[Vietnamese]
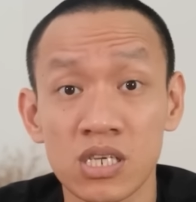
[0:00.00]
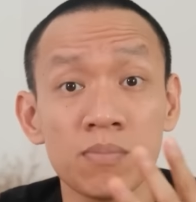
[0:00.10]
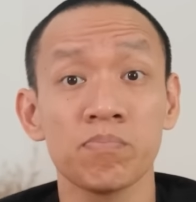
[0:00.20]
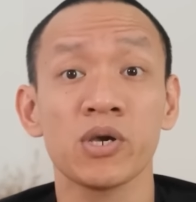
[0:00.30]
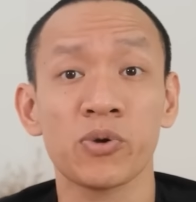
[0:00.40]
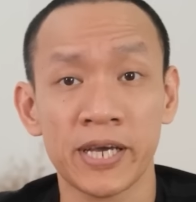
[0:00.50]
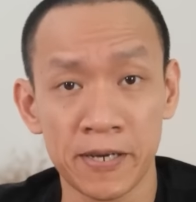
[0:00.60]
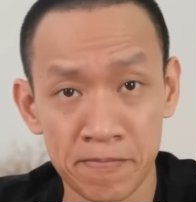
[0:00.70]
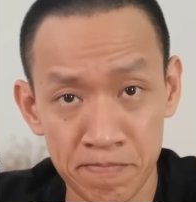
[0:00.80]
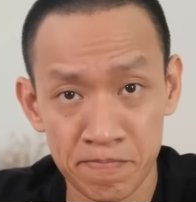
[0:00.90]
team building
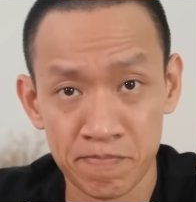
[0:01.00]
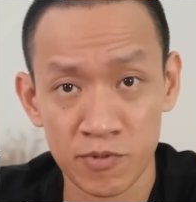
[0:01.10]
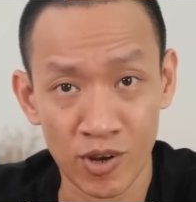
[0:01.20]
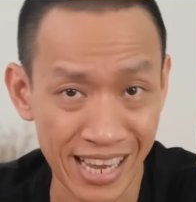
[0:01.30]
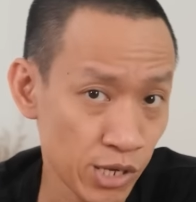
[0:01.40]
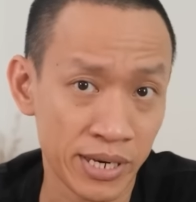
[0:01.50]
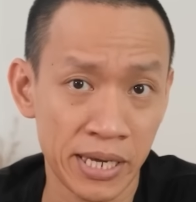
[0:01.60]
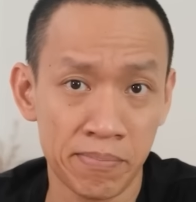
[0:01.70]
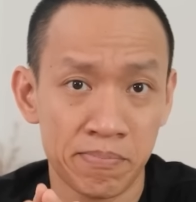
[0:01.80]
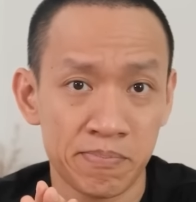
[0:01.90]
cho các doanh
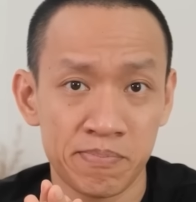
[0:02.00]
nghiệp,